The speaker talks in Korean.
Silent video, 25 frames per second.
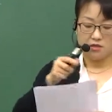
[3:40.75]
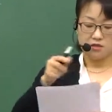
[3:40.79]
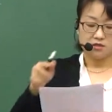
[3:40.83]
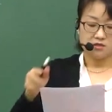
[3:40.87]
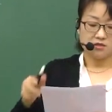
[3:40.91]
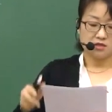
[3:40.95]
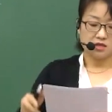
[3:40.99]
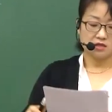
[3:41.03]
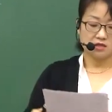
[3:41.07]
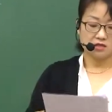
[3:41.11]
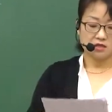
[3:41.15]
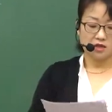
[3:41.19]

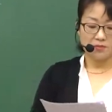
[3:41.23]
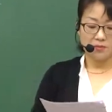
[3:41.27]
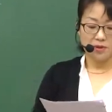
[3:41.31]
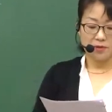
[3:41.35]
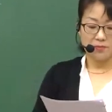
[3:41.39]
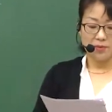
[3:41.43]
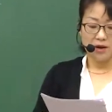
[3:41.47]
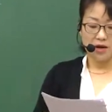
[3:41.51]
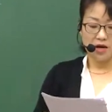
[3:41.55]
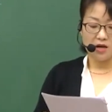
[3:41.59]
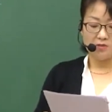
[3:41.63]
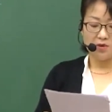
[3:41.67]
자, 그 다음에
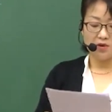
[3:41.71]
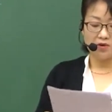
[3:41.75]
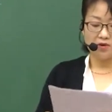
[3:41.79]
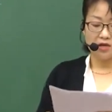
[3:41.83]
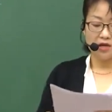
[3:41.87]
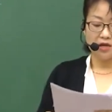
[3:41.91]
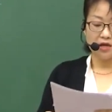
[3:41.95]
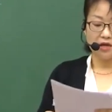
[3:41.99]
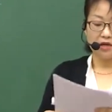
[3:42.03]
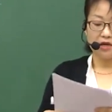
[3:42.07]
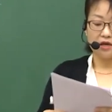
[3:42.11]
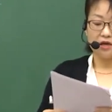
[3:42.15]

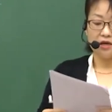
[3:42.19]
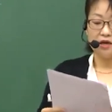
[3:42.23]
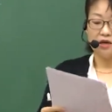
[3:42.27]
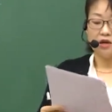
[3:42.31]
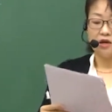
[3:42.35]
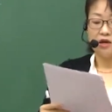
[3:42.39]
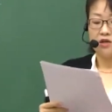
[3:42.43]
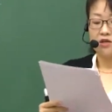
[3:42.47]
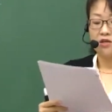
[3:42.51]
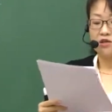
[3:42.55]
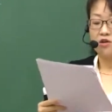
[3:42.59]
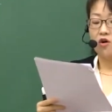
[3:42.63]
8번에
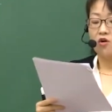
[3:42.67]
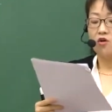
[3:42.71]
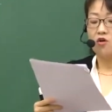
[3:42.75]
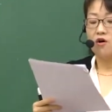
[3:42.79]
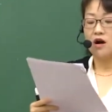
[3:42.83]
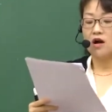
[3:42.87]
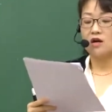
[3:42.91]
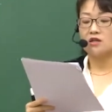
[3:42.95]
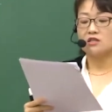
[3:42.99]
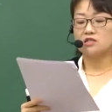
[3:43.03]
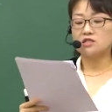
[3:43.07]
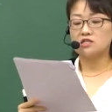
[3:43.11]

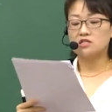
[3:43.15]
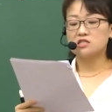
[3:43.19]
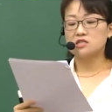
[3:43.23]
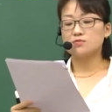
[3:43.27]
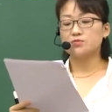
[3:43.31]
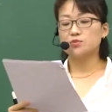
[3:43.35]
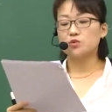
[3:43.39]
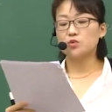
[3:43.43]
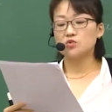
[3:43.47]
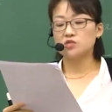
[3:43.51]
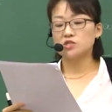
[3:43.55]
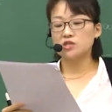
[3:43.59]
영하
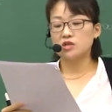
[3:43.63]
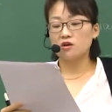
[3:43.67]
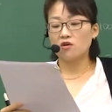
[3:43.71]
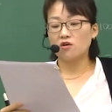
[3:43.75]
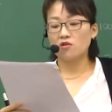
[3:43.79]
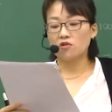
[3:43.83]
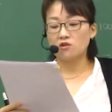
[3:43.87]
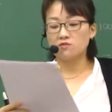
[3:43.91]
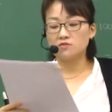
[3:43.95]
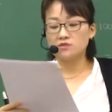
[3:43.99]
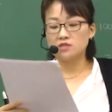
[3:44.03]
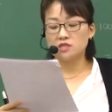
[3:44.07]
20도씨의
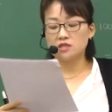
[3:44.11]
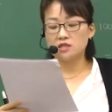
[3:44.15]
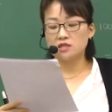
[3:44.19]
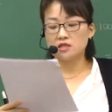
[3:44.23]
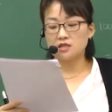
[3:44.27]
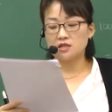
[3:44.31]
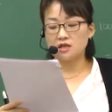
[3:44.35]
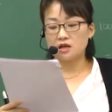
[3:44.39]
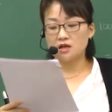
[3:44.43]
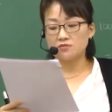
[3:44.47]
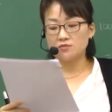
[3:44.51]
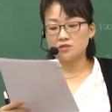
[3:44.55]
얼음
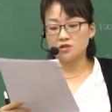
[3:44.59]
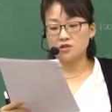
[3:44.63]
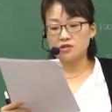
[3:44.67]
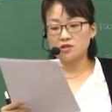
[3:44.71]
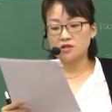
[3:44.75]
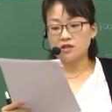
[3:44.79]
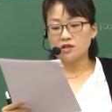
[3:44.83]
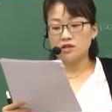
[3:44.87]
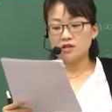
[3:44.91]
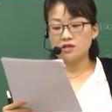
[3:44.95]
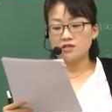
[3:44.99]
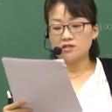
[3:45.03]

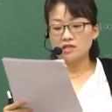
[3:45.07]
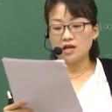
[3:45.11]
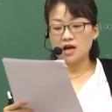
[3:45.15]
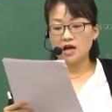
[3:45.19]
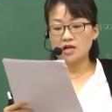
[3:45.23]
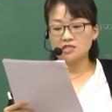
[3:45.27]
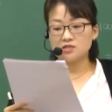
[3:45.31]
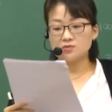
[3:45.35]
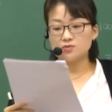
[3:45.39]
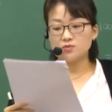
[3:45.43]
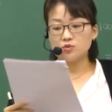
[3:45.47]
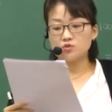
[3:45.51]
10g을
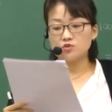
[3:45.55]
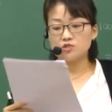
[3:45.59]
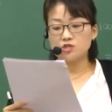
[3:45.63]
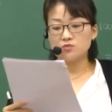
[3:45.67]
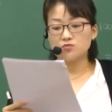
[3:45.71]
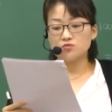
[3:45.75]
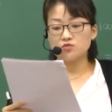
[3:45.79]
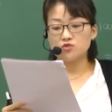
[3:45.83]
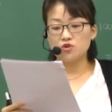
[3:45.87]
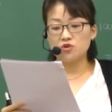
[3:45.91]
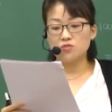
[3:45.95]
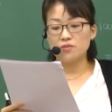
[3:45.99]

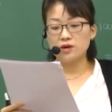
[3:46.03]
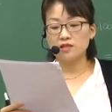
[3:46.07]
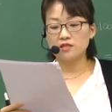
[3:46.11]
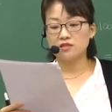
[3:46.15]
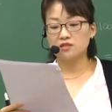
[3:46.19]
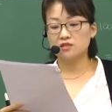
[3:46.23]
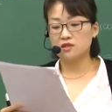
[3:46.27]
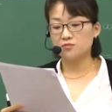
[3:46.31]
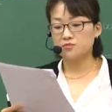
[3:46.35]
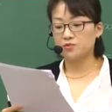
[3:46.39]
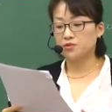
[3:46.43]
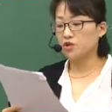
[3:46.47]
40도씨의 물로
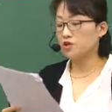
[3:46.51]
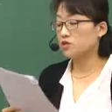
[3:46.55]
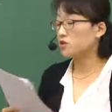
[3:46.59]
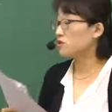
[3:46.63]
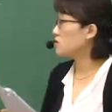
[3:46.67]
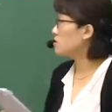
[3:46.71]
만드는데 필요한